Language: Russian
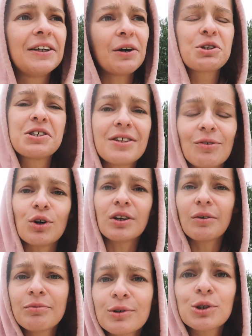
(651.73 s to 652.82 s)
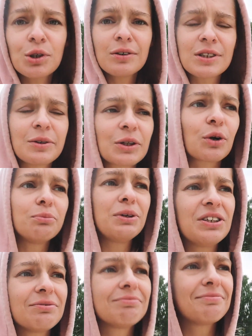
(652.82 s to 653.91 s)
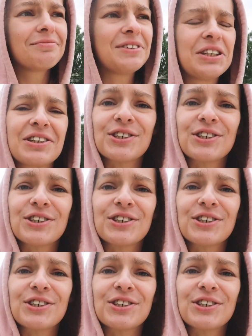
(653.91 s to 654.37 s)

Я очень довольна. Устроила себе такой мини-день